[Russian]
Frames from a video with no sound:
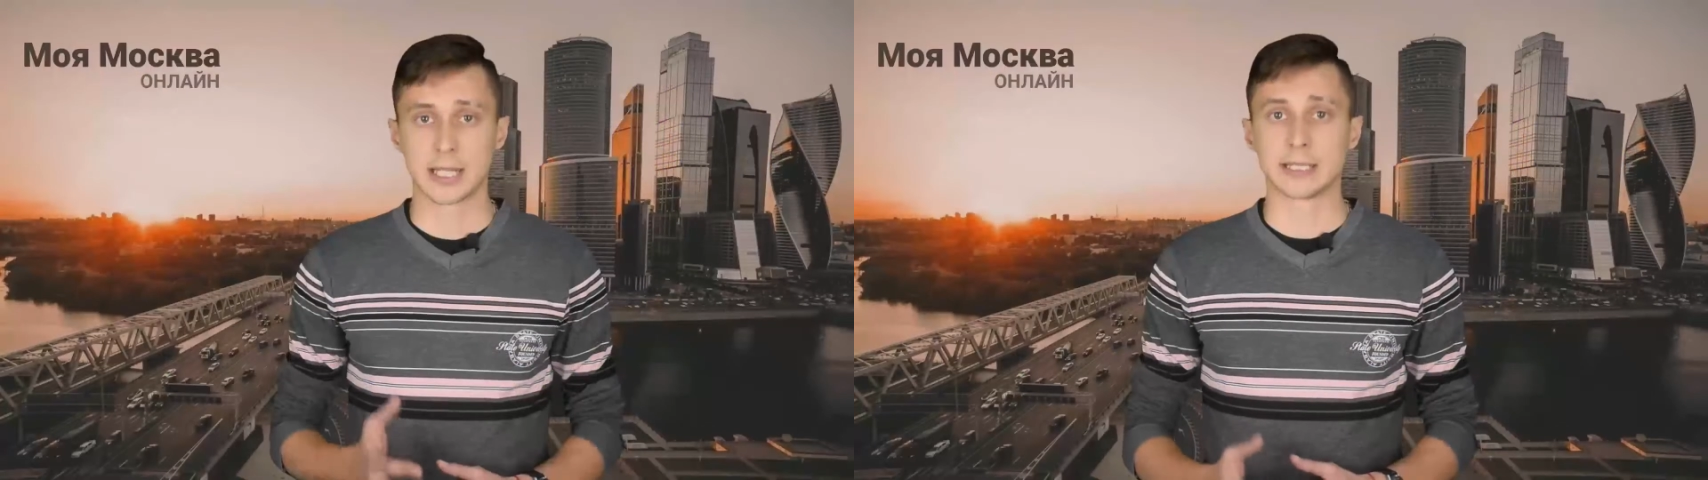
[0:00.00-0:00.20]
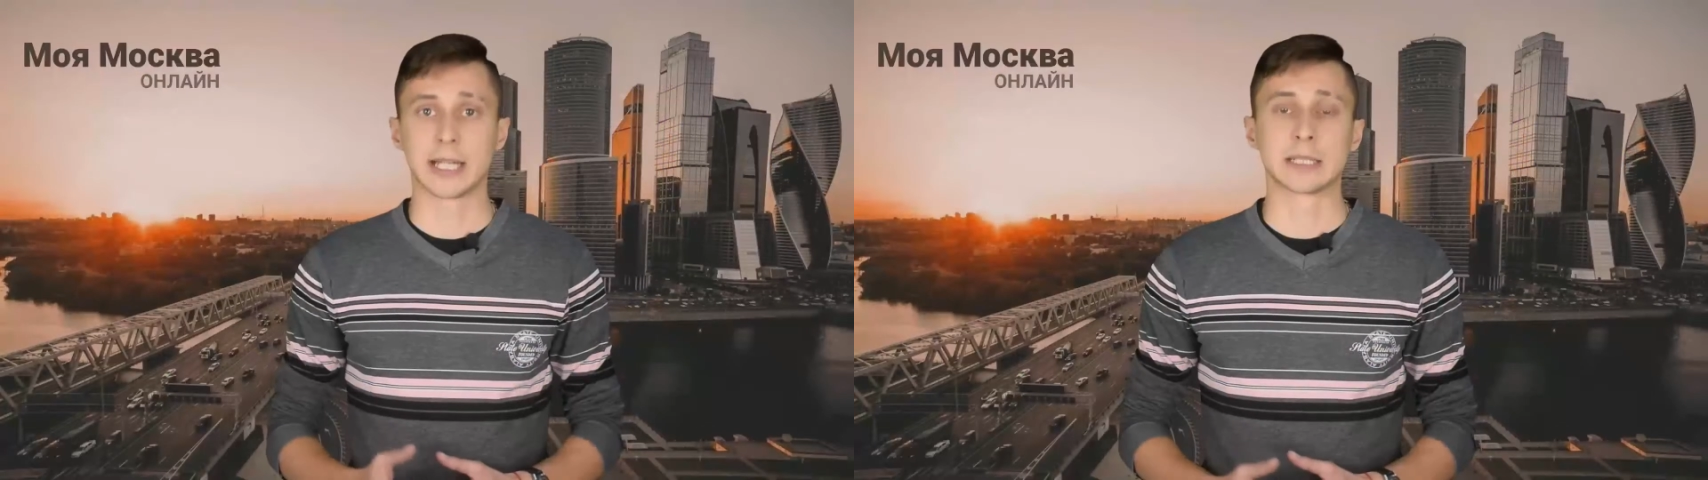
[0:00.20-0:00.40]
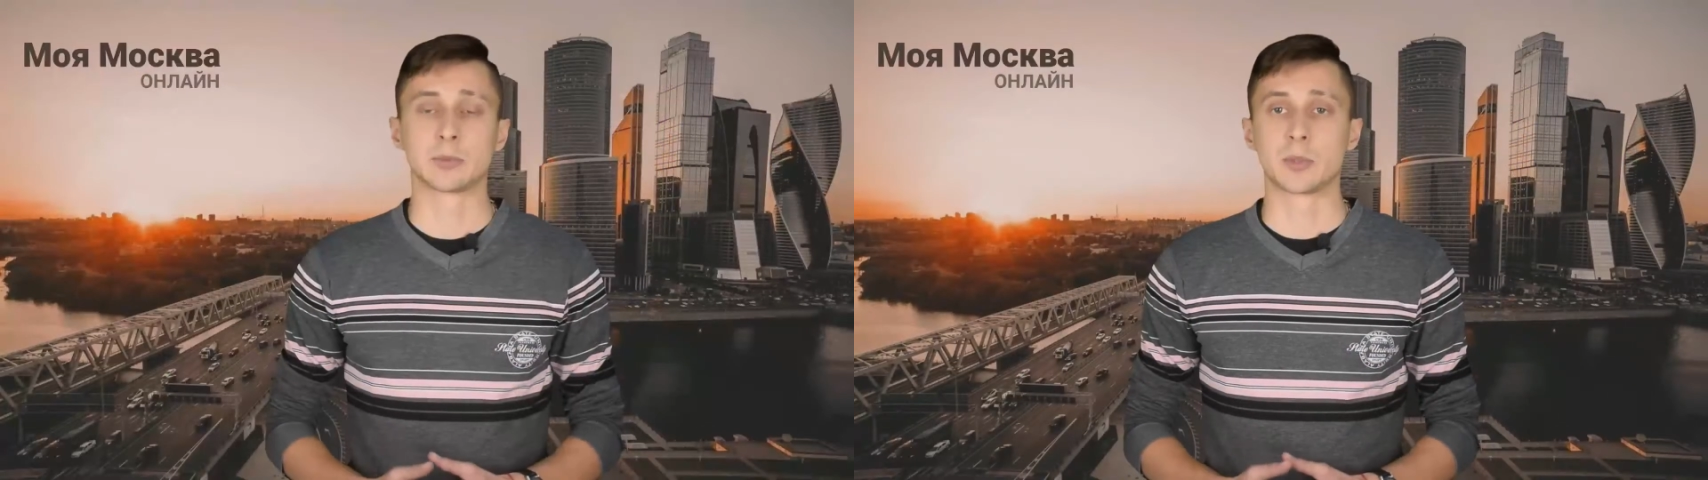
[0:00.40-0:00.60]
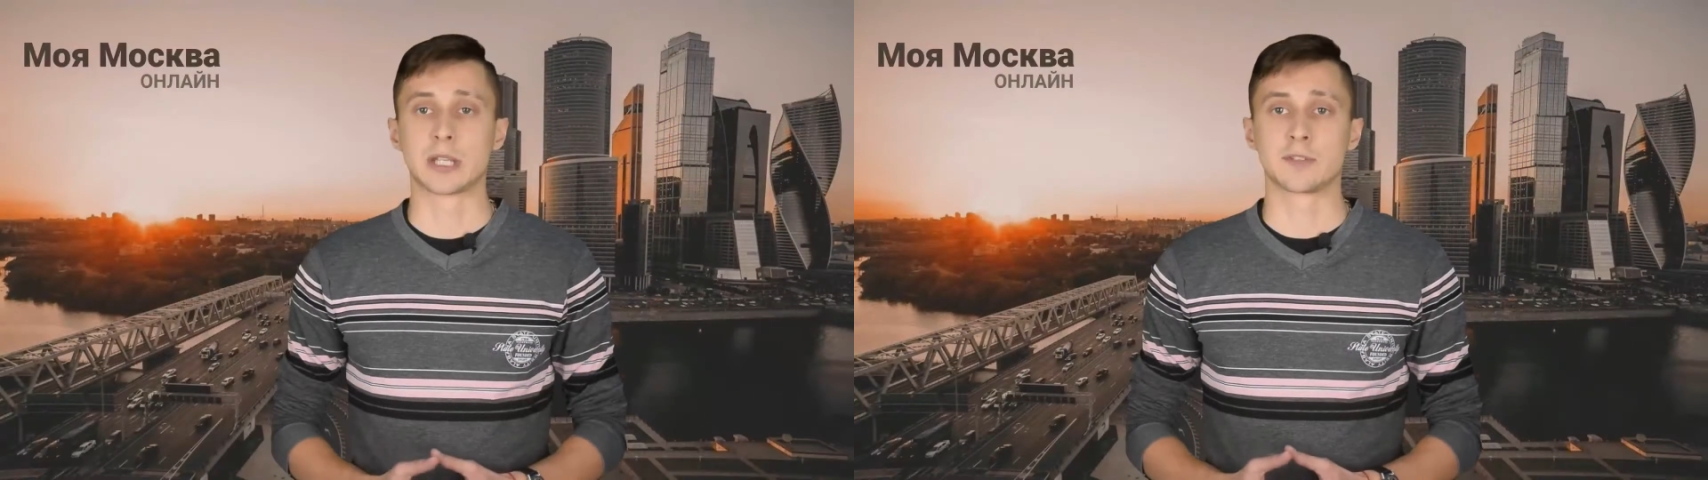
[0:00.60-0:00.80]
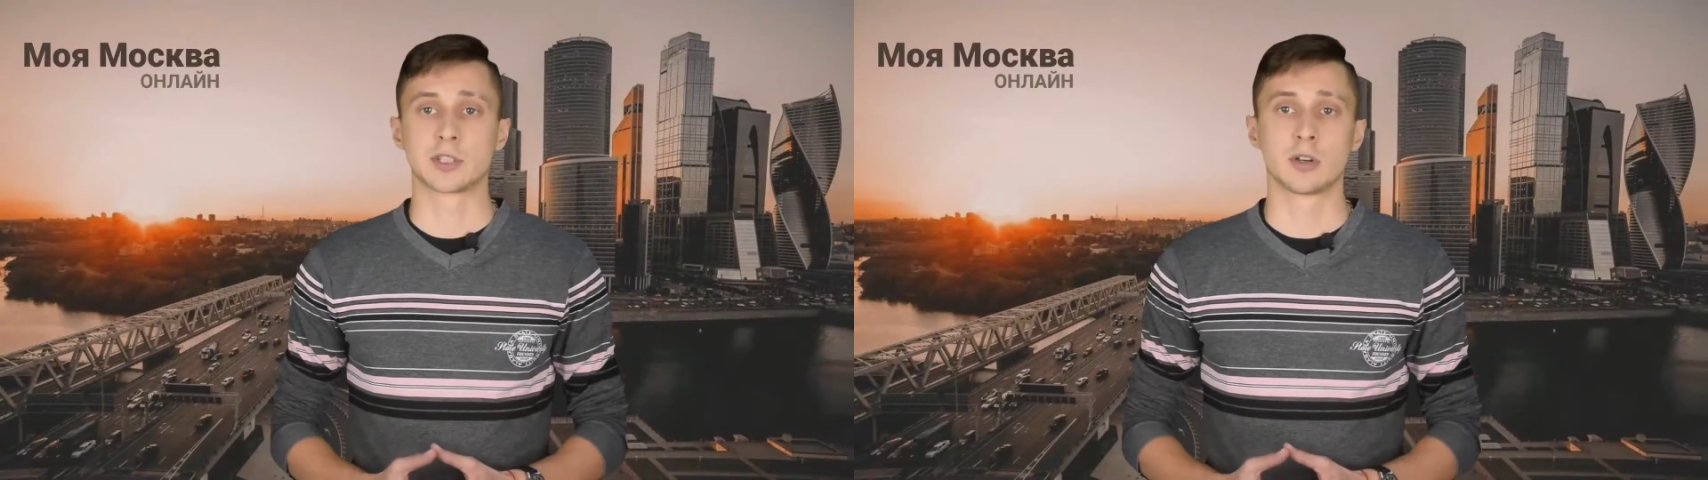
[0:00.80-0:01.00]
На этом у
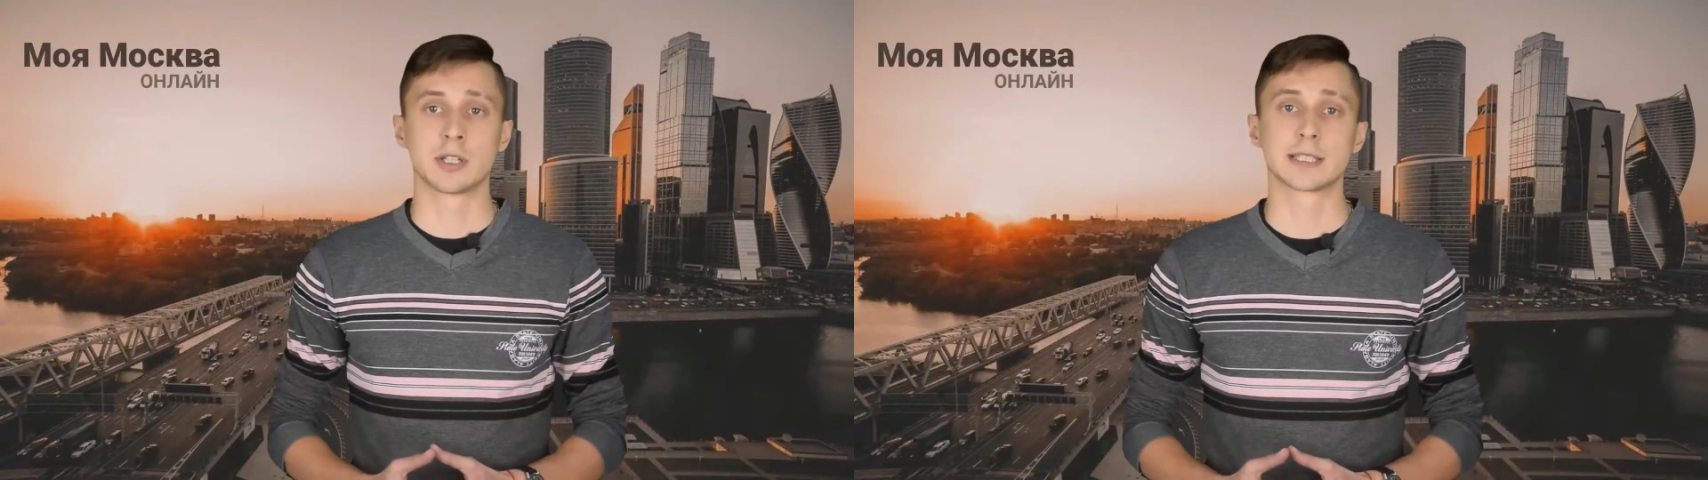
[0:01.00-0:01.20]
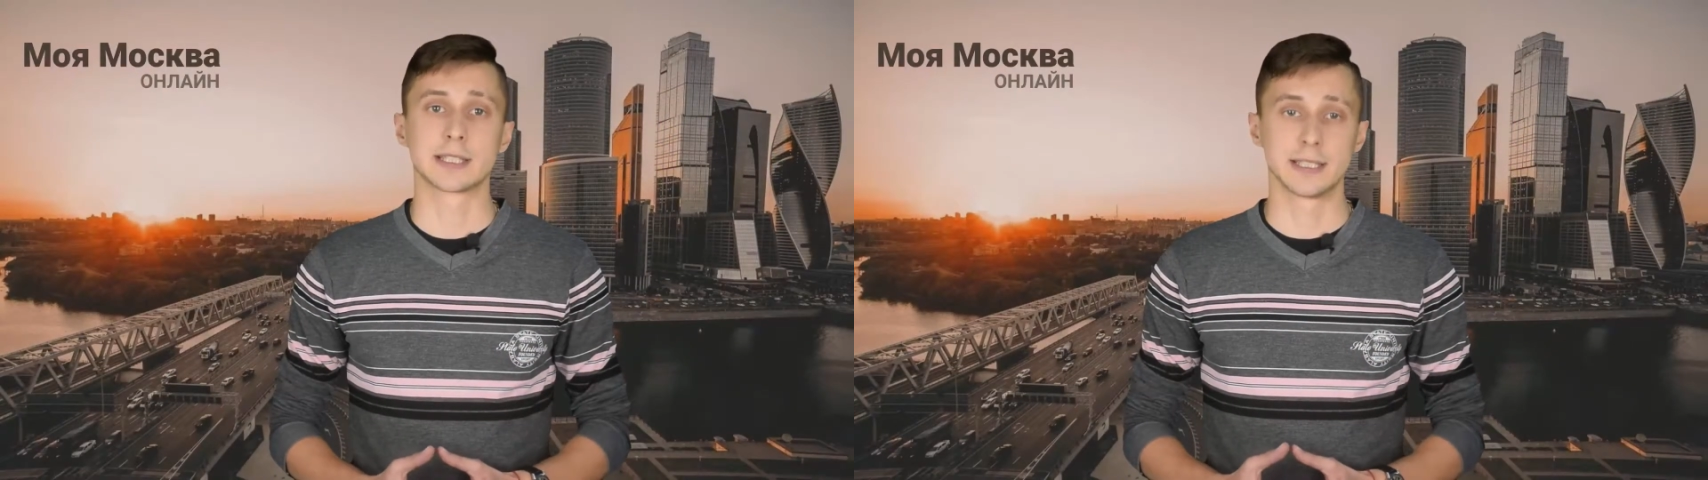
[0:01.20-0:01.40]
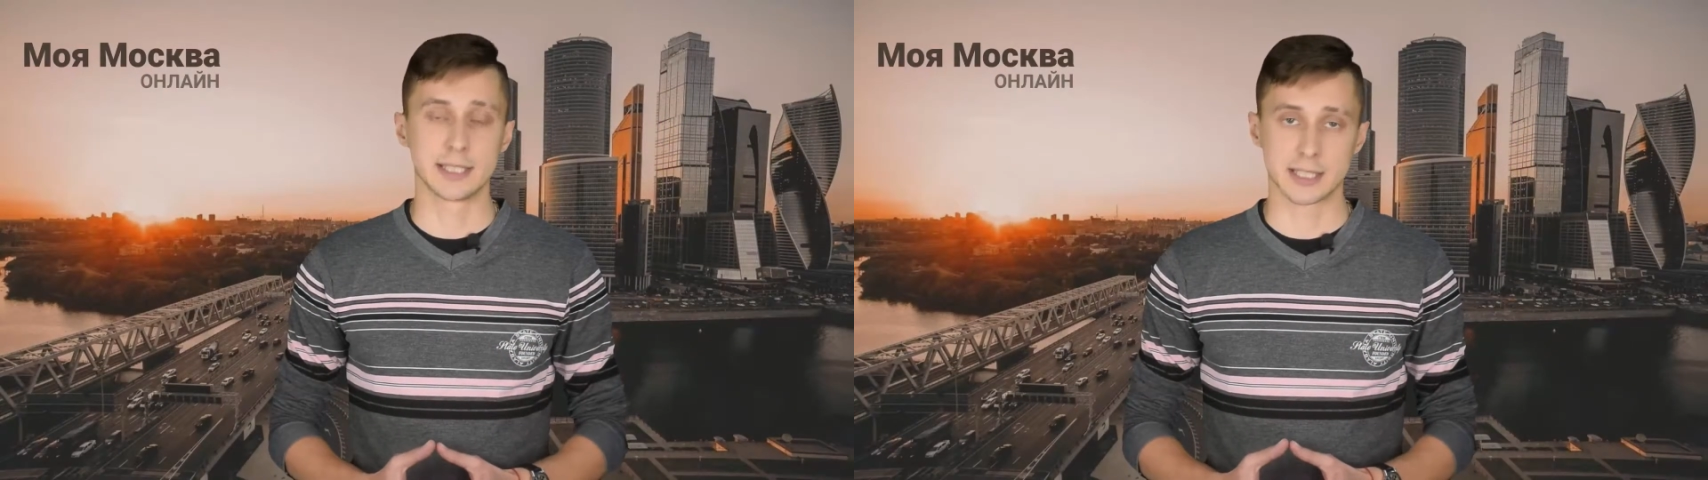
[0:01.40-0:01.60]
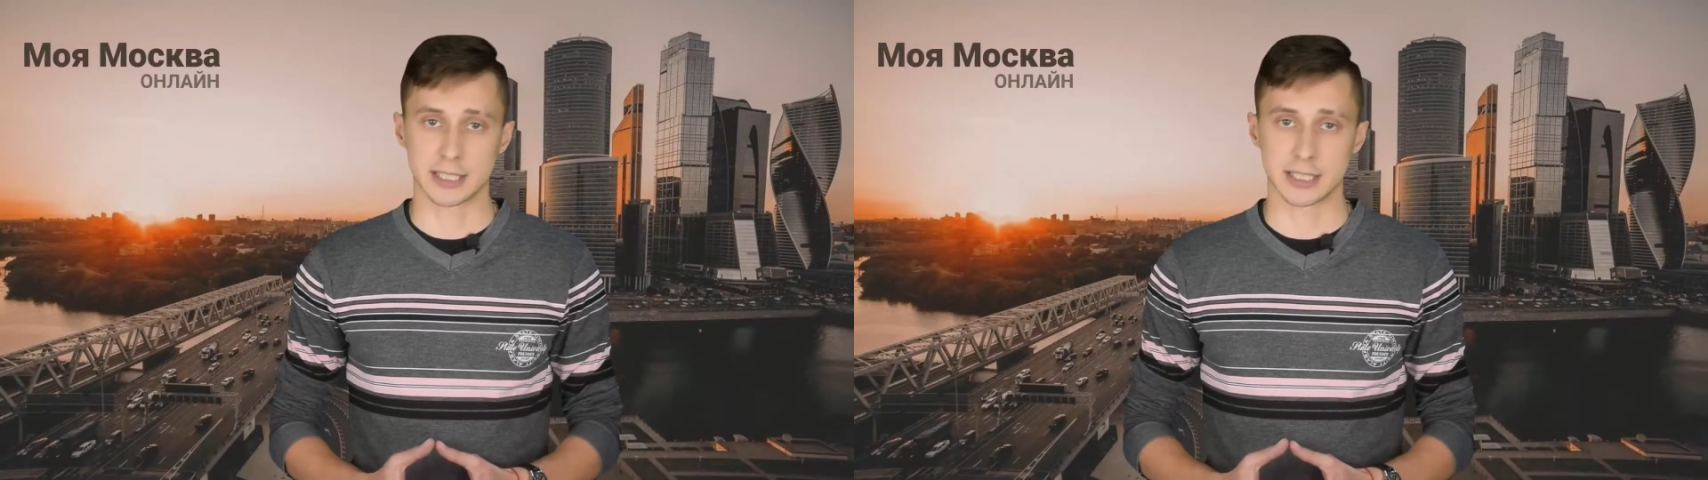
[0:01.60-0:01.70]
меня все. Следите